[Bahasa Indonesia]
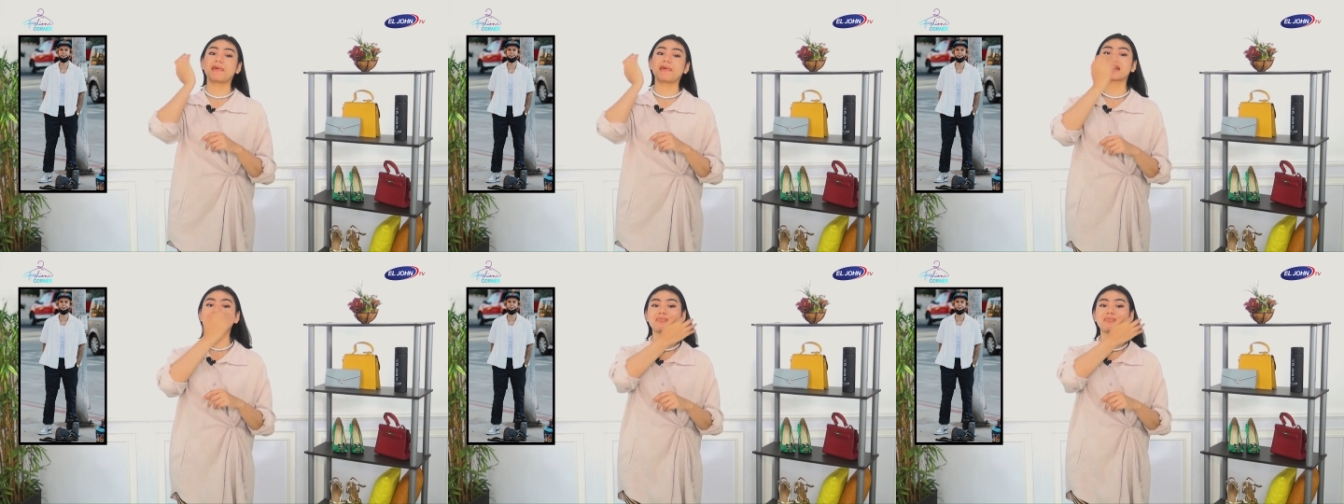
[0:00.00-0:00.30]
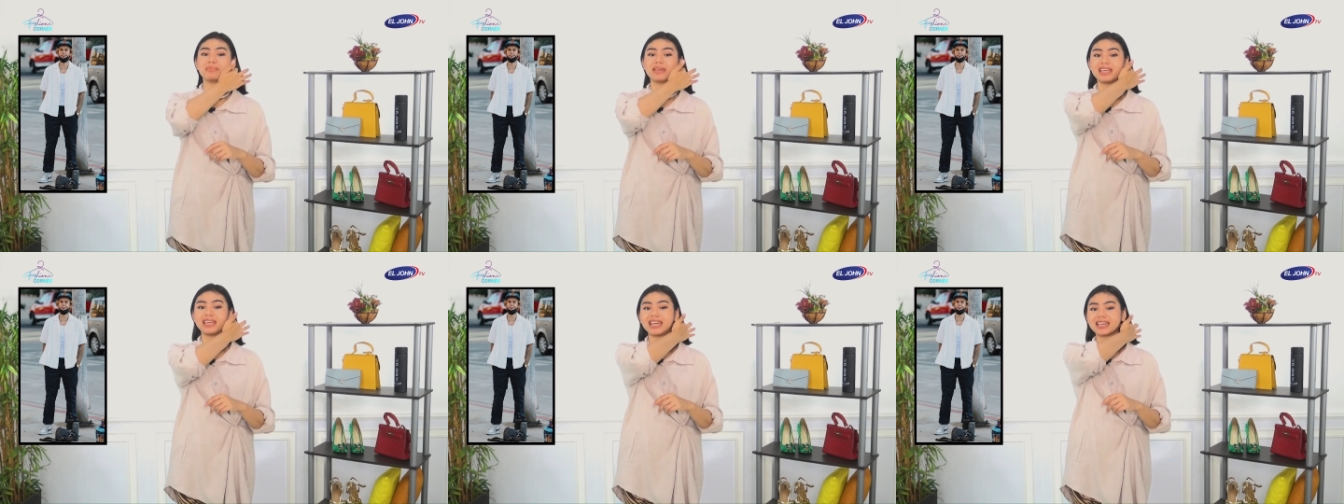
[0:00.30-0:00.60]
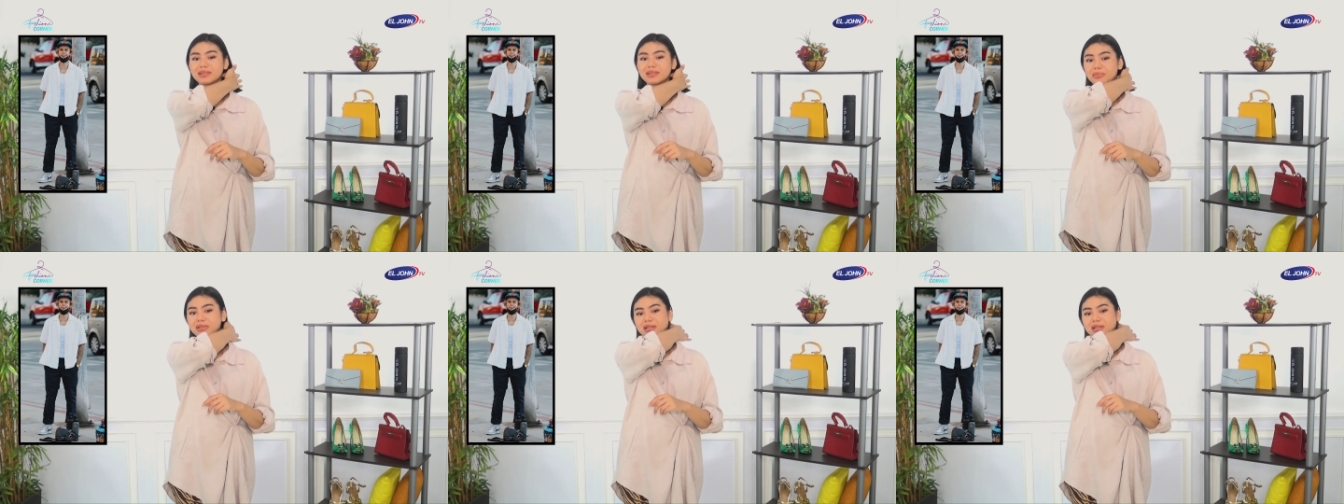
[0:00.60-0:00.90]
pandemi
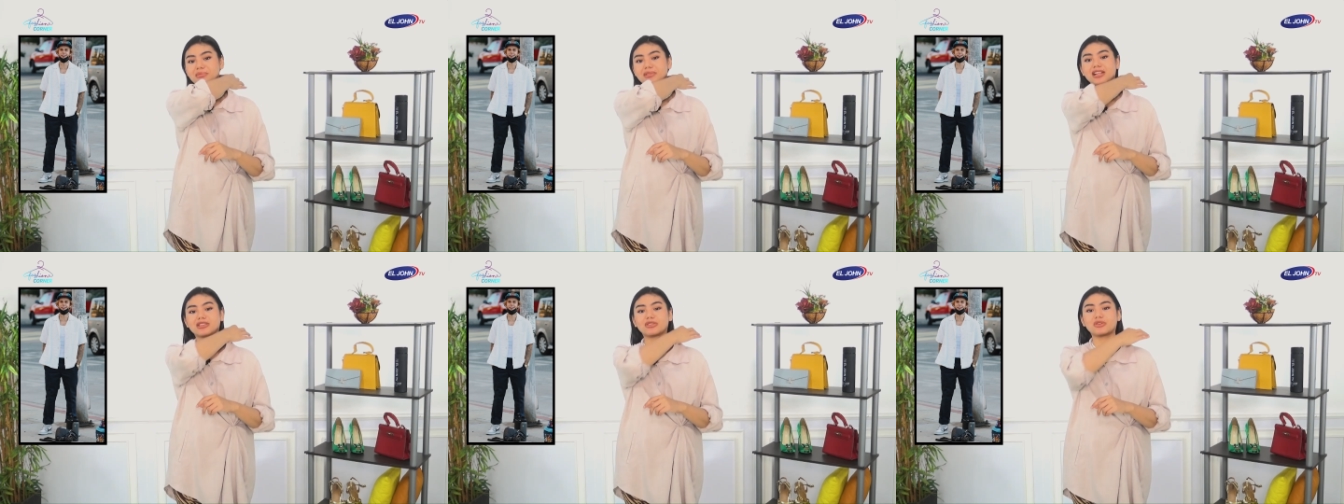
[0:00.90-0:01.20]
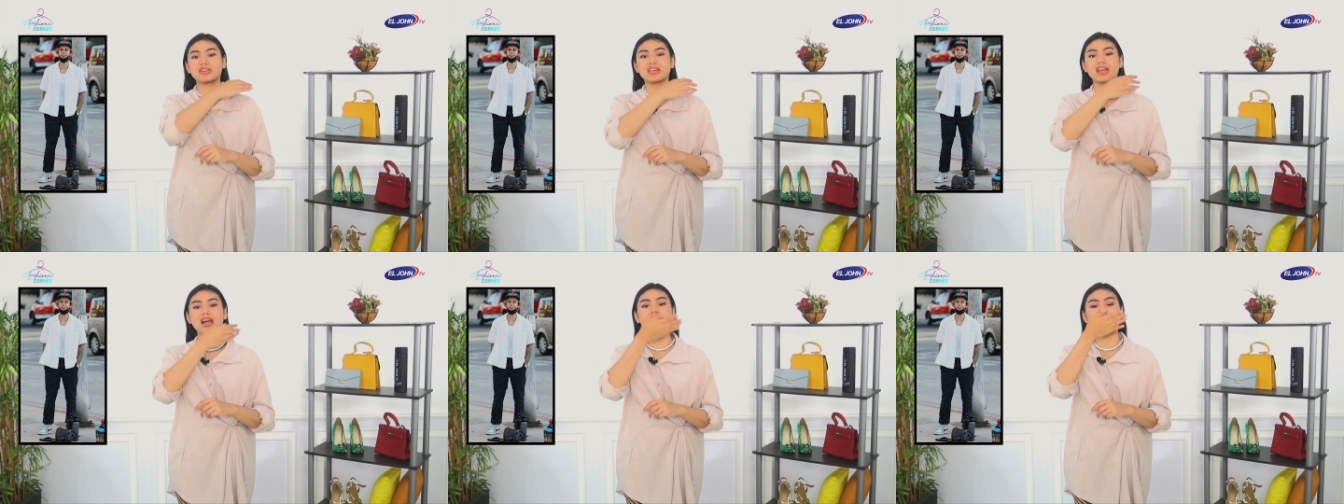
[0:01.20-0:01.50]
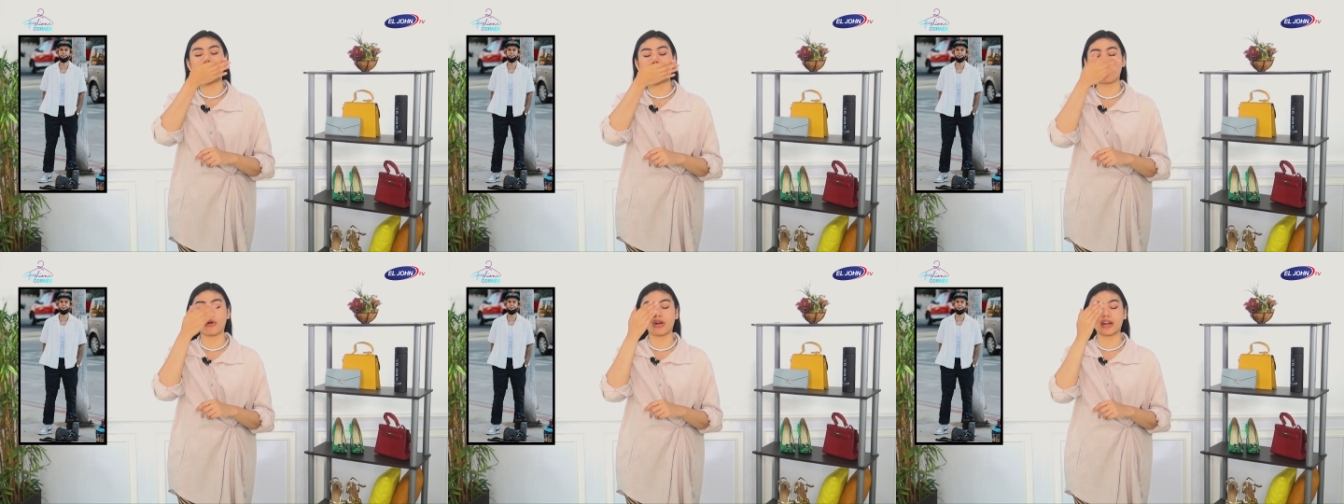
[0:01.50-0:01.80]
ya teman-teman atau dia
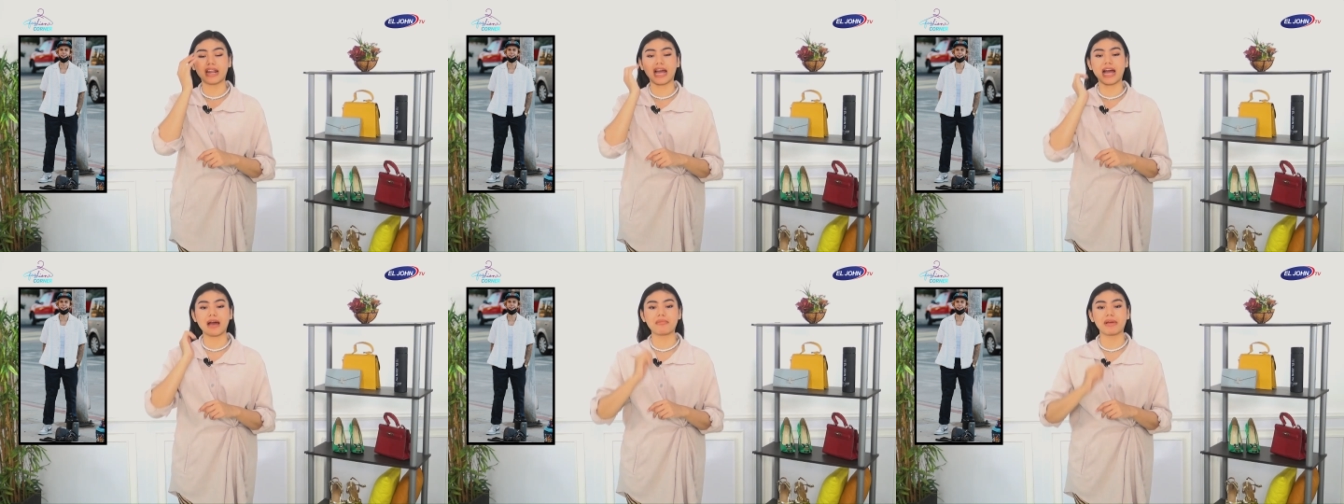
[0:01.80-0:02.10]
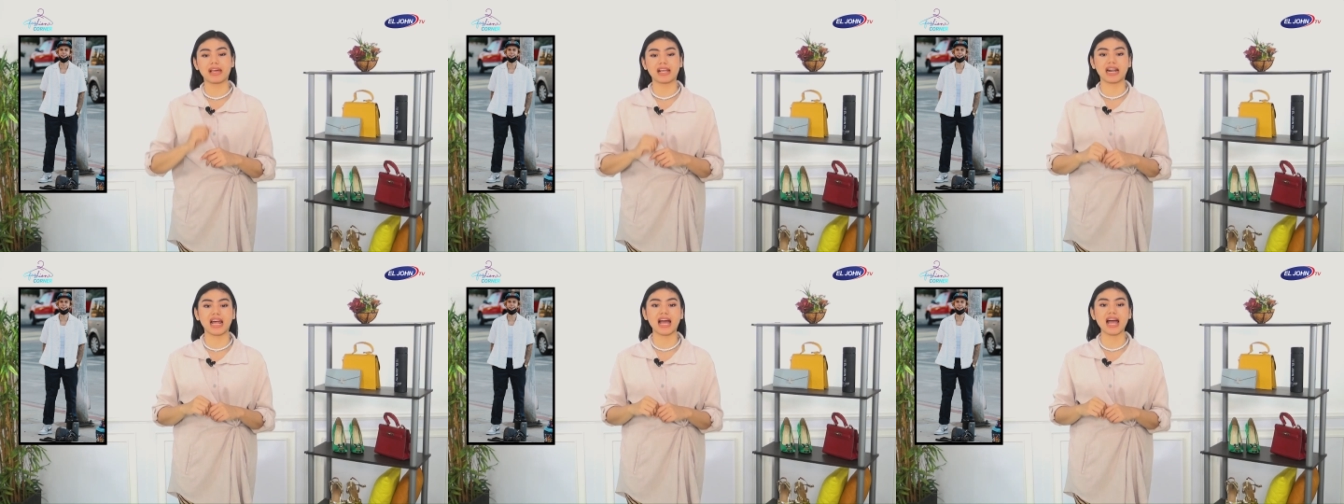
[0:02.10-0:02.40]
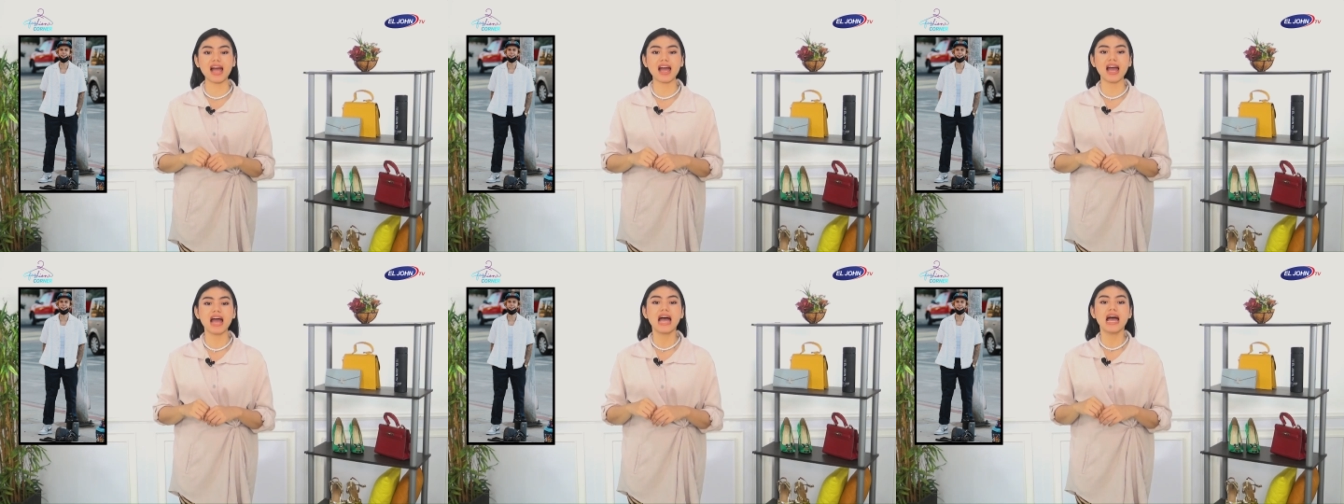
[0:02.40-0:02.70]
nggak mau kena
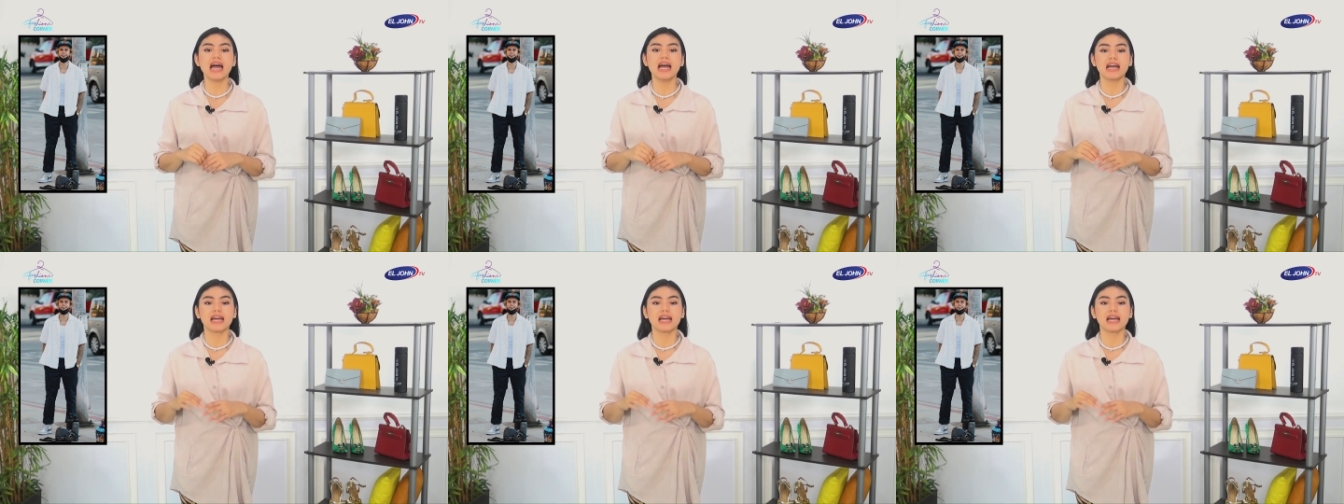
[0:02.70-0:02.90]
kamera